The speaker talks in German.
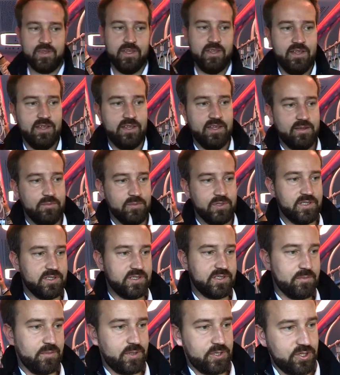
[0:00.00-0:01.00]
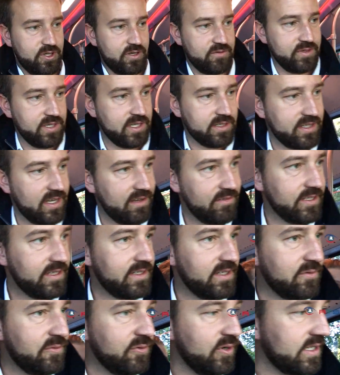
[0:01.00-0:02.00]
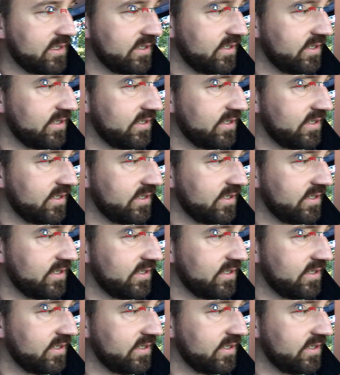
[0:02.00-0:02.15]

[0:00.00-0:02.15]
Rundgang, was mir da sonst noch alles so begegnen